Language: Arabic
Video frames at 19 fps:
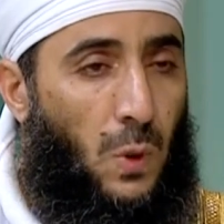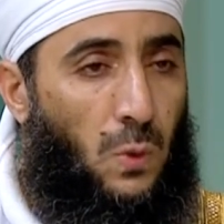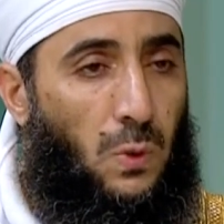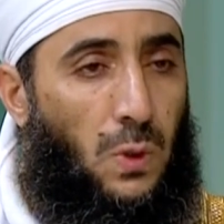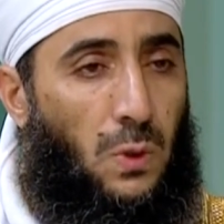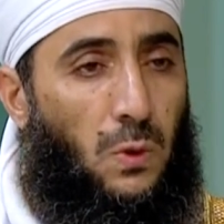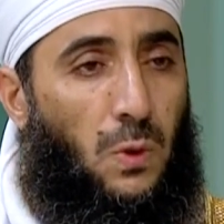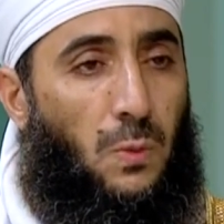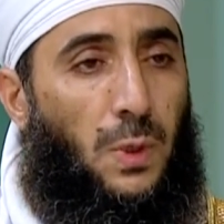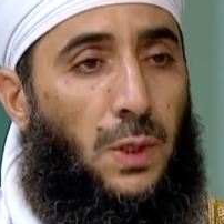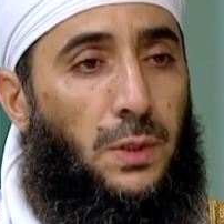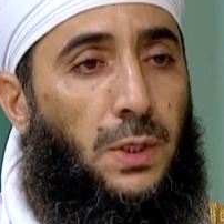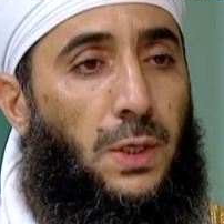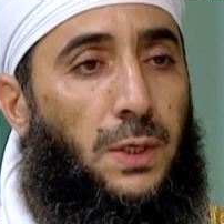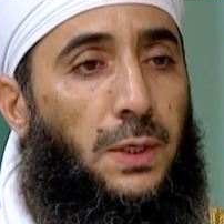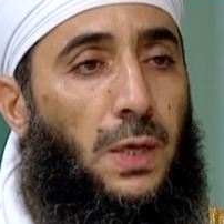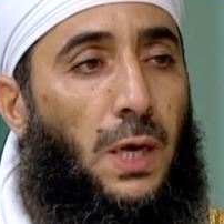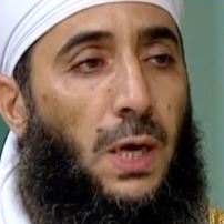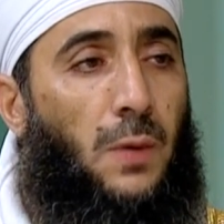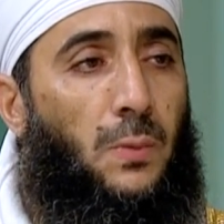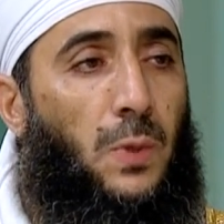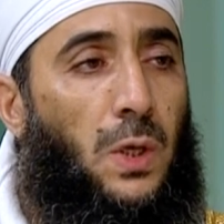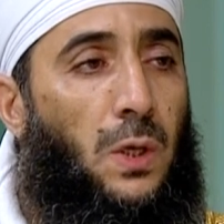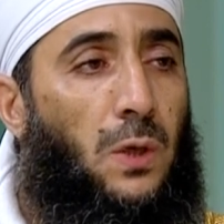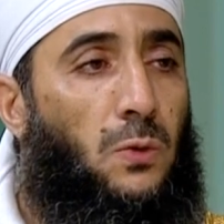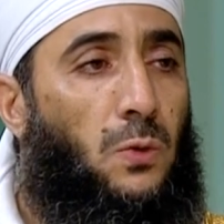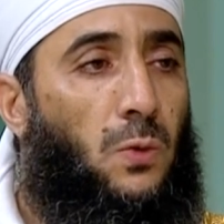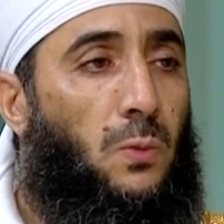وهو ما صرح
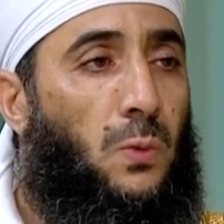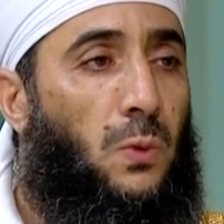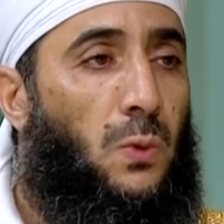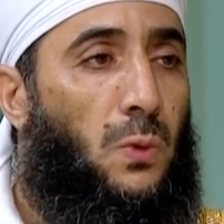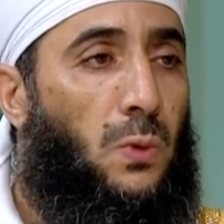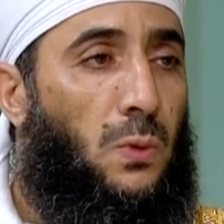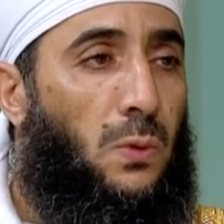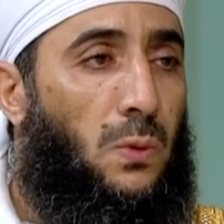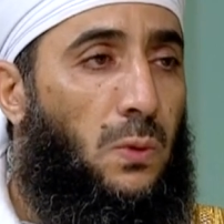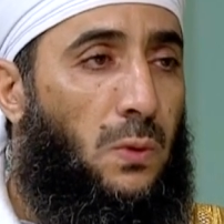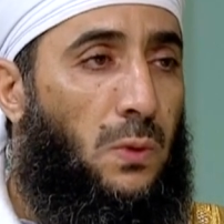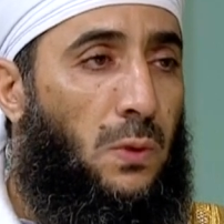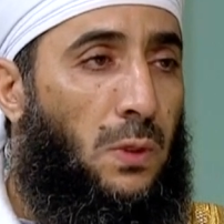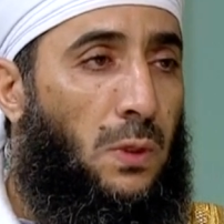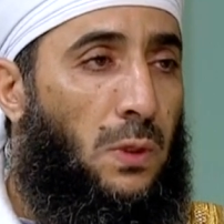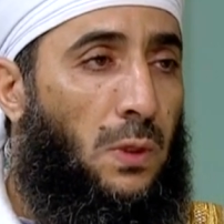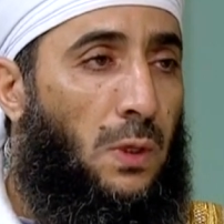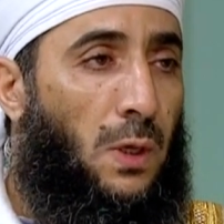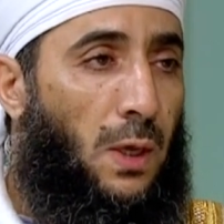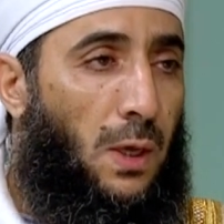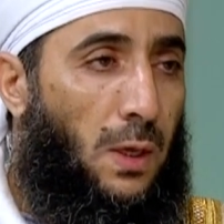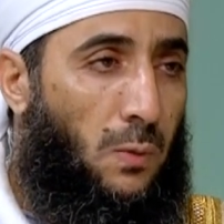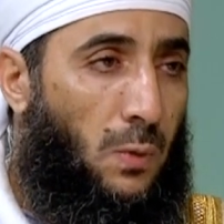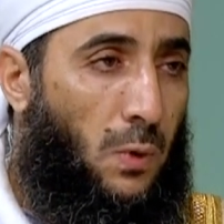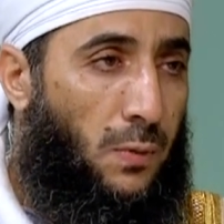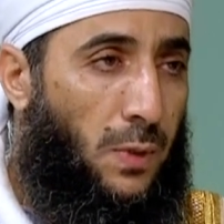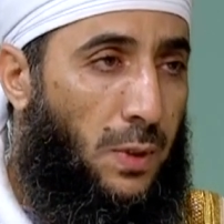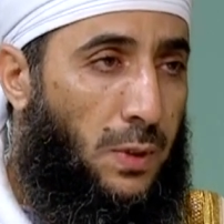به جمهور
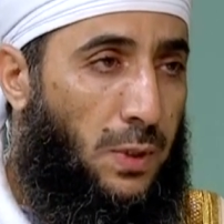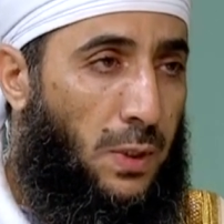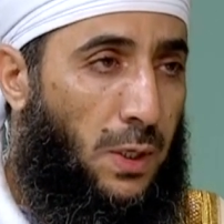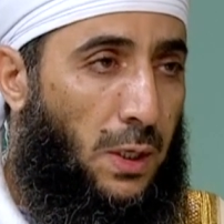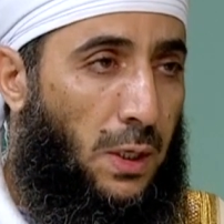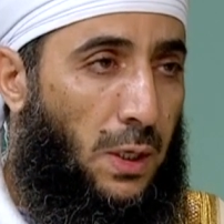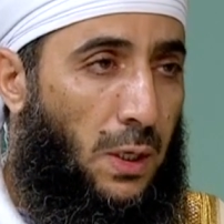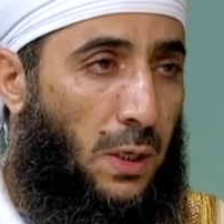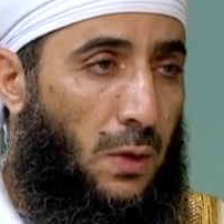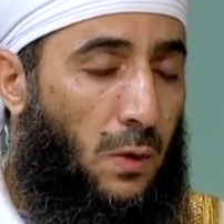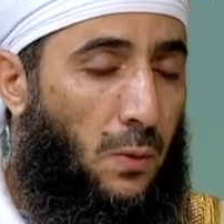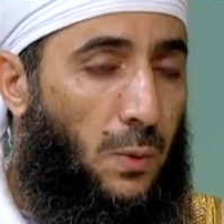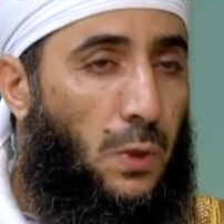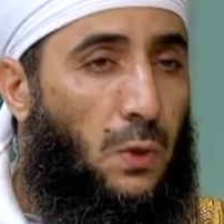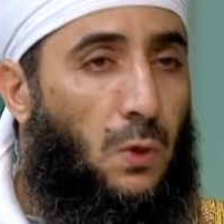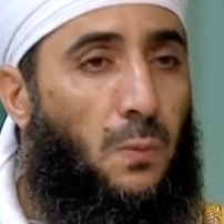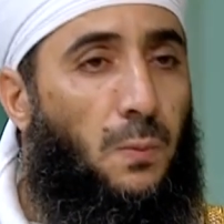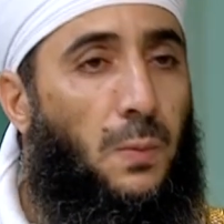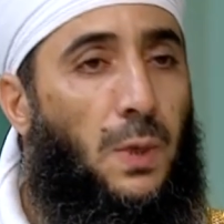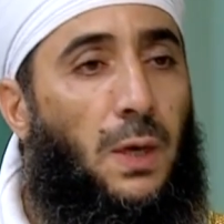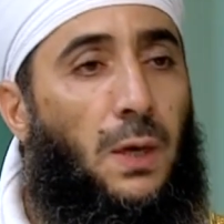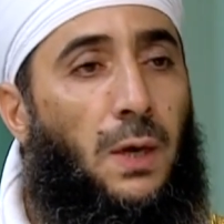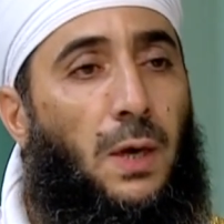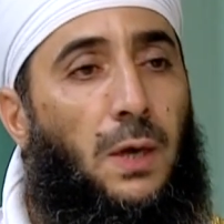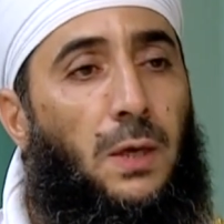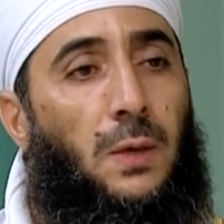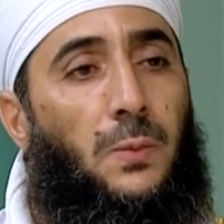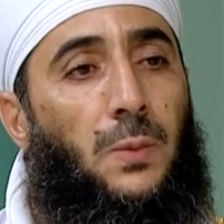المفسرين ومنهم من
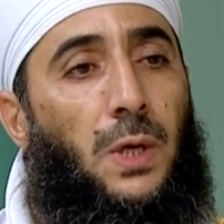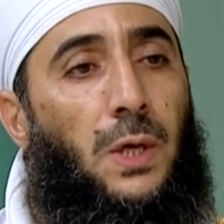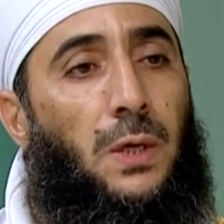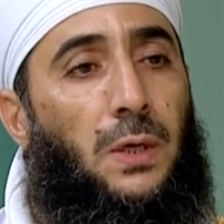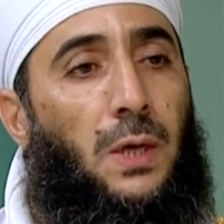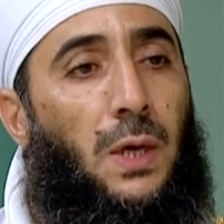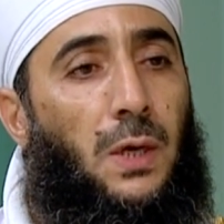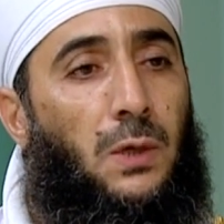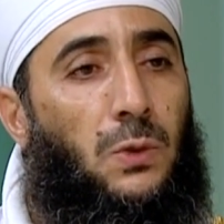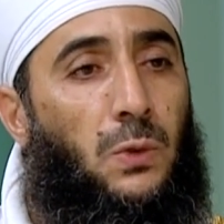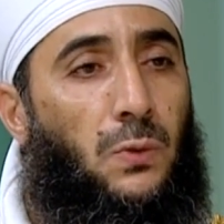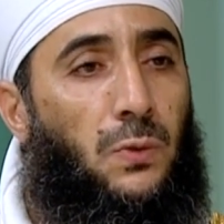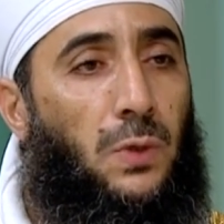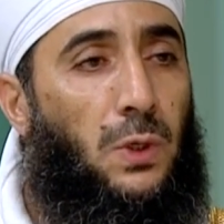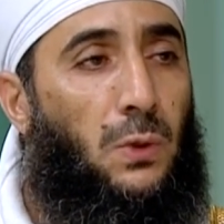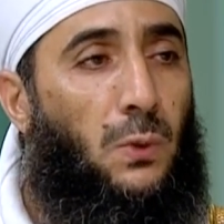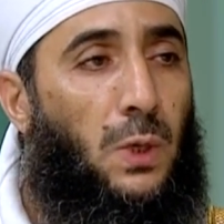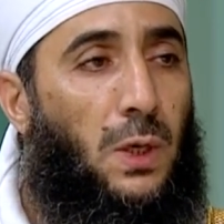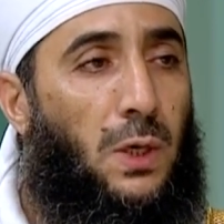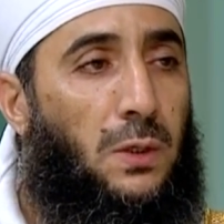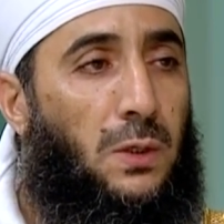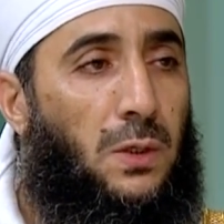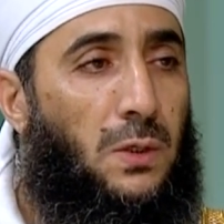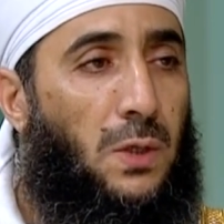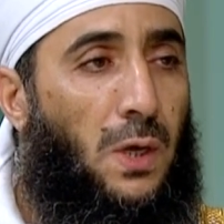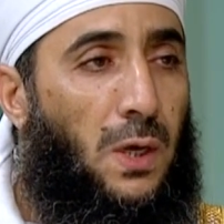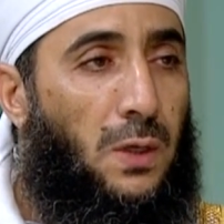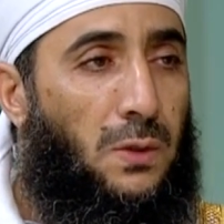قال بأنها تفيد
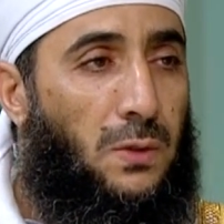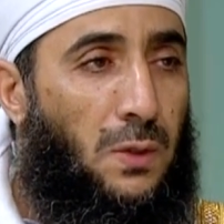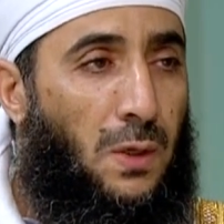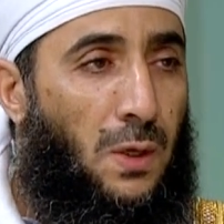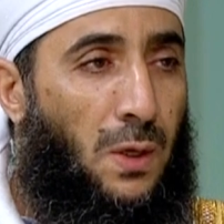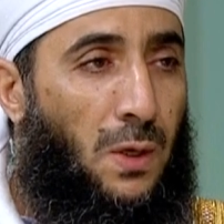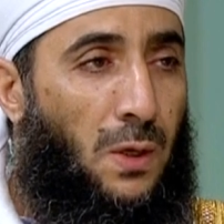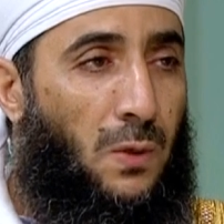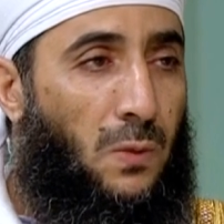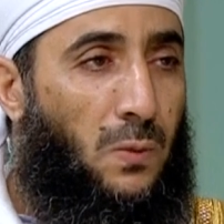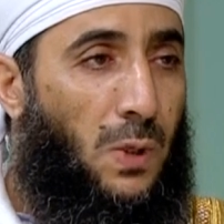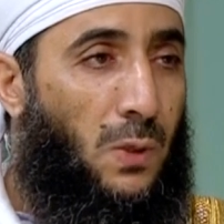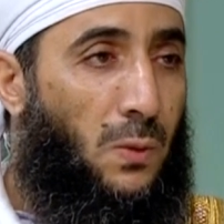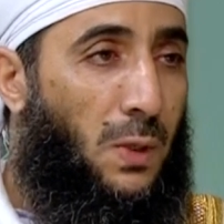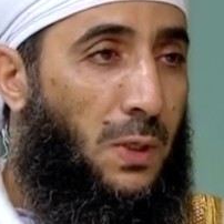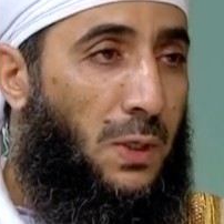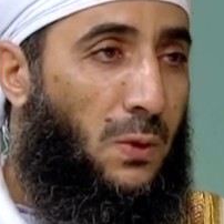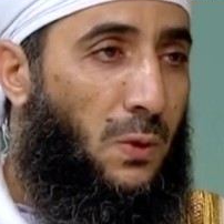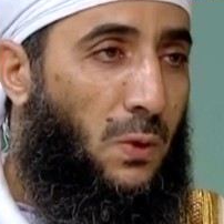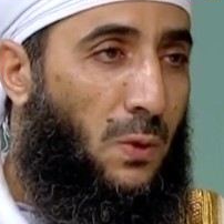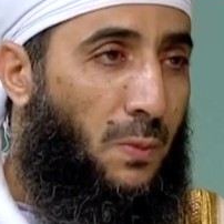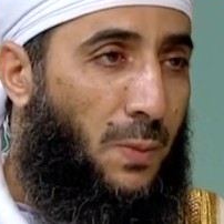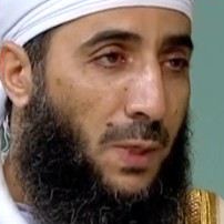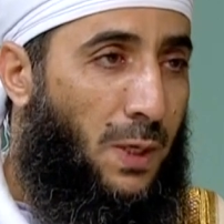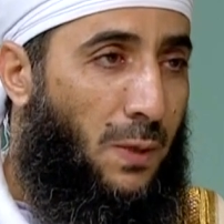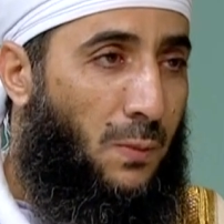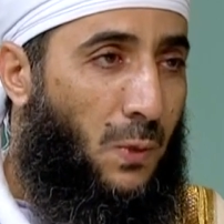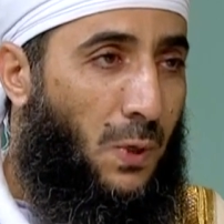الاختصاص وهو نوع
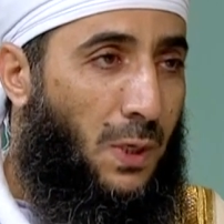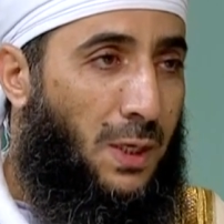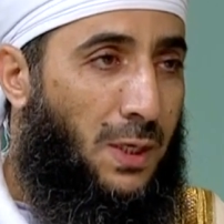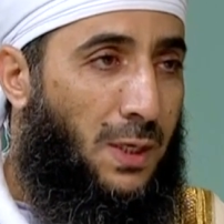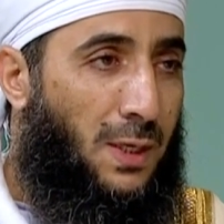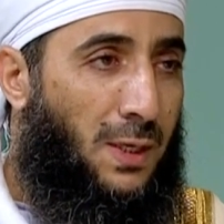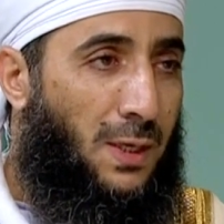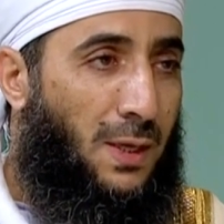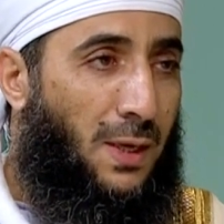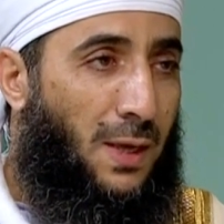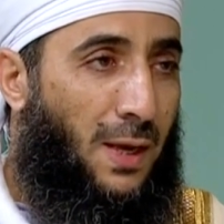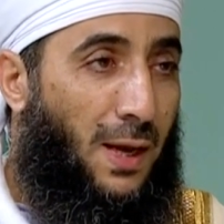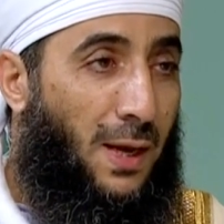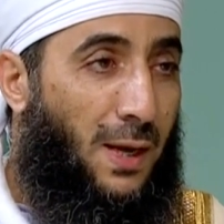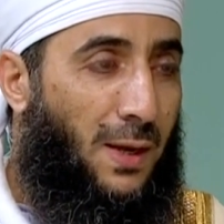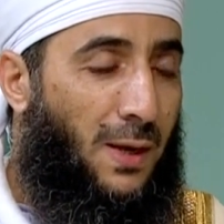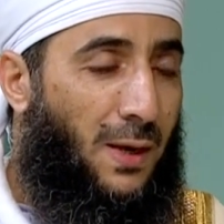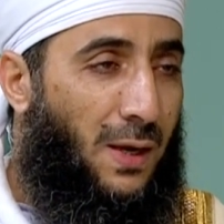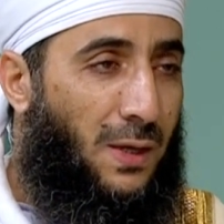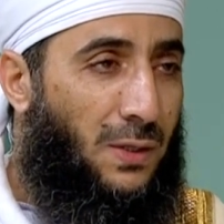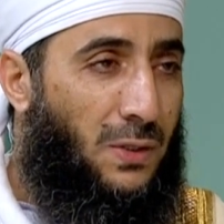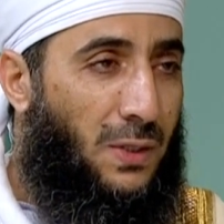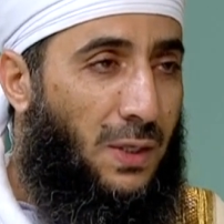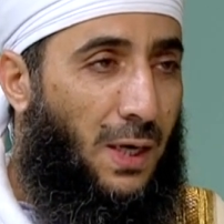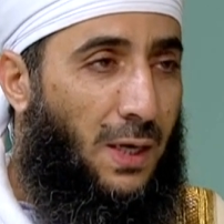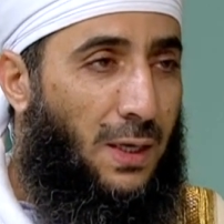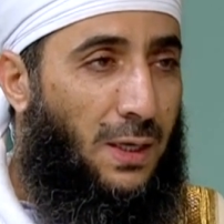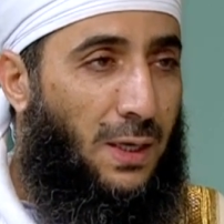من الملك الخاص
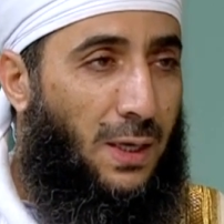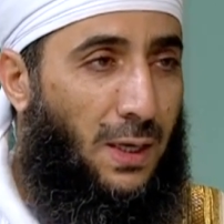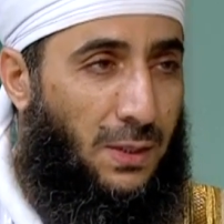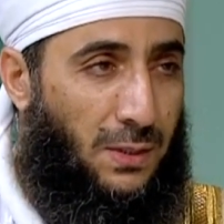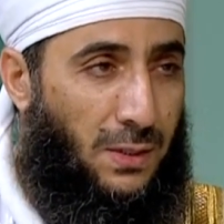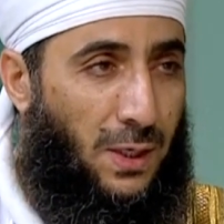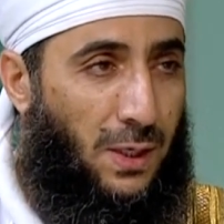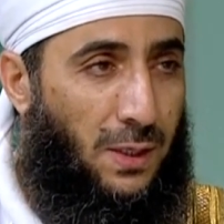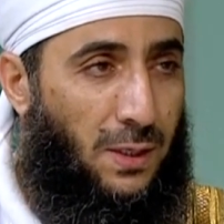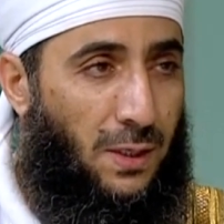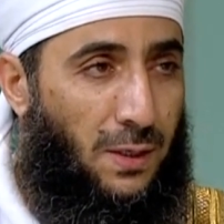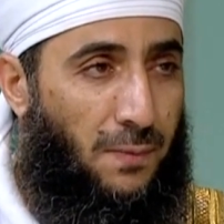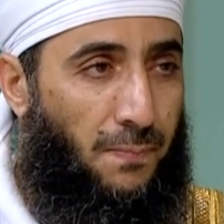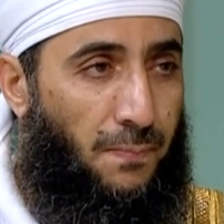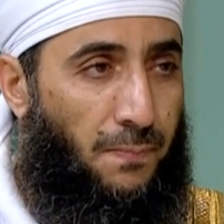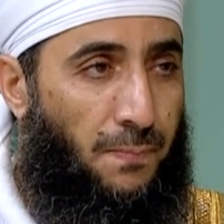على الصحيح